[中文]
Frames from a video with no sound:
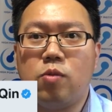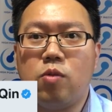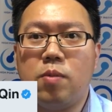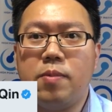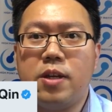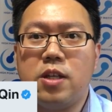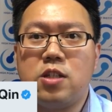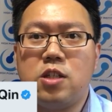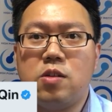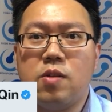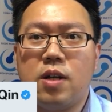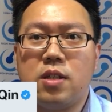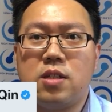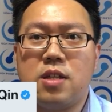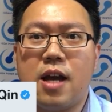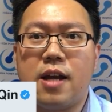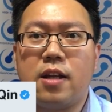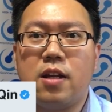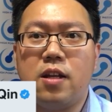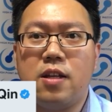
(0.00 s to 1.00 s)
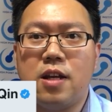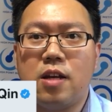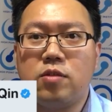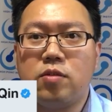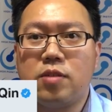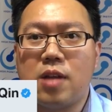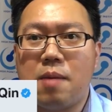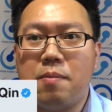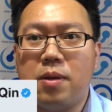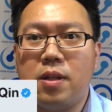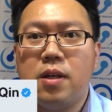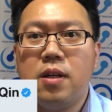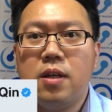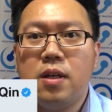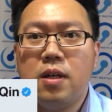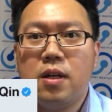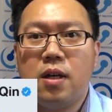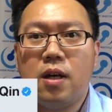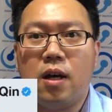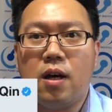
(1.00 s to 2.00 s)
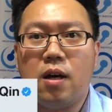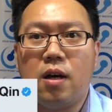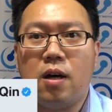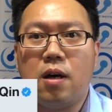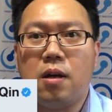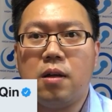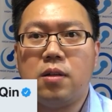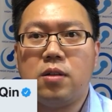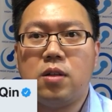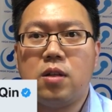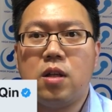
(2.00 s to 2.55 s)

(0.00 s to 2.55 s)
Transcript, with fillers: 我们也希望强烈的要求他们，呃，